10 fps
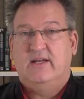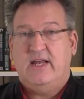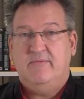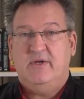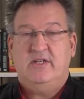
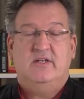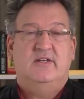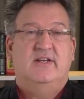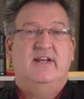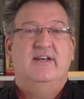gebe ich
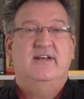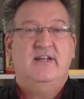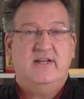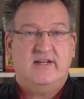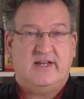den
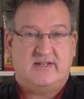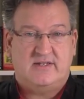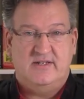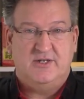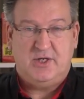
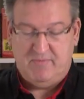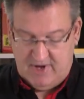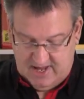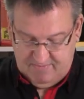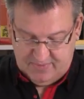niedrigsten Chip
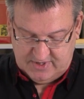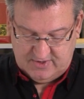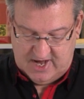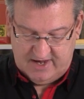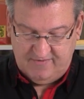ab,
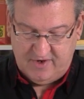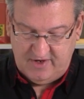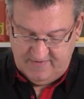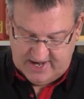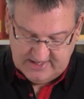also einen von
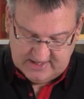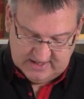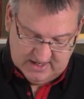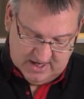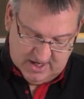den weißen.